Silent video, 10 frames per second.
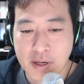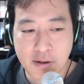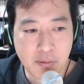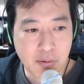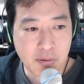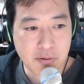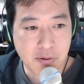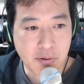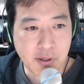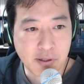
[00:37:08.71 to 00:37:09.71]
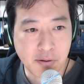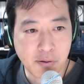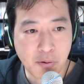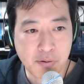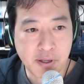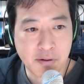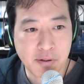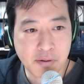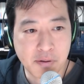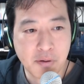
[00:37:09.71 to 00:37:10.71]
あの、そういうことやってる人大勢いるん
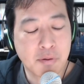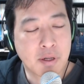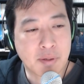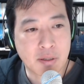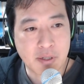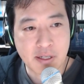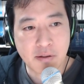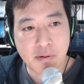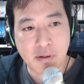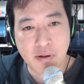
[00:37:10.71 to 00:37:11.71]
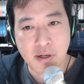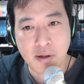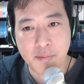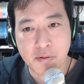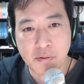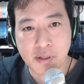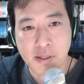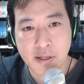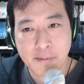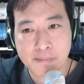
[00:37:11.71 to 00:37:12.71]
ですけど、日本ではまだまだそんなのはいないの
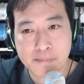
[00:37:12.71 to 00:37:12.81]
でね。